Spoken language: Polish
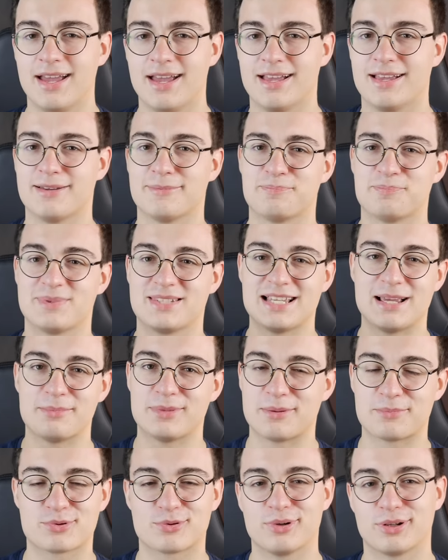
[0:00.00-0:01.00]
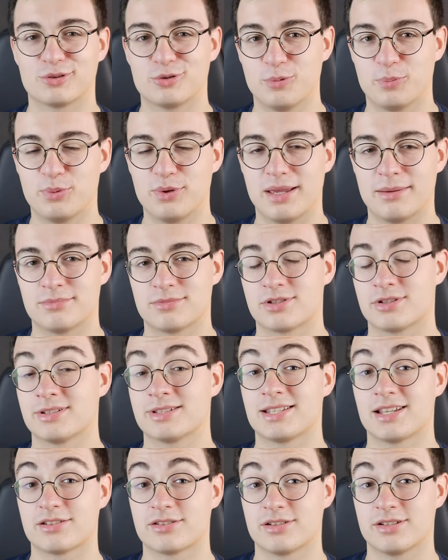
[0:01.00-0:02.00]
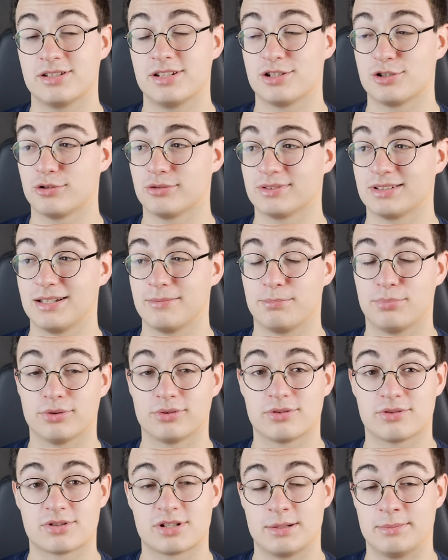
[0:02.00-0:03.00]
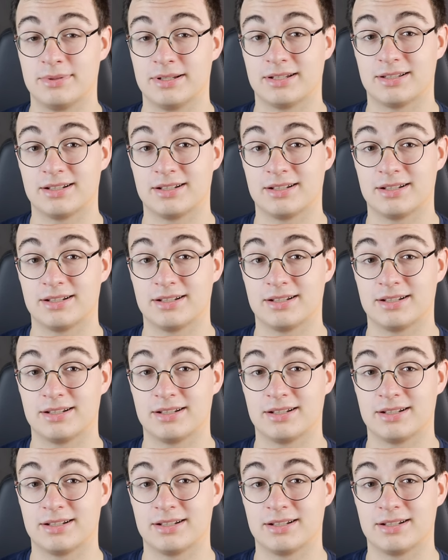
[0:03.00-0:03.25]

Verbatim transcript: E, sam na przykład kupiłem 360 po to, żeby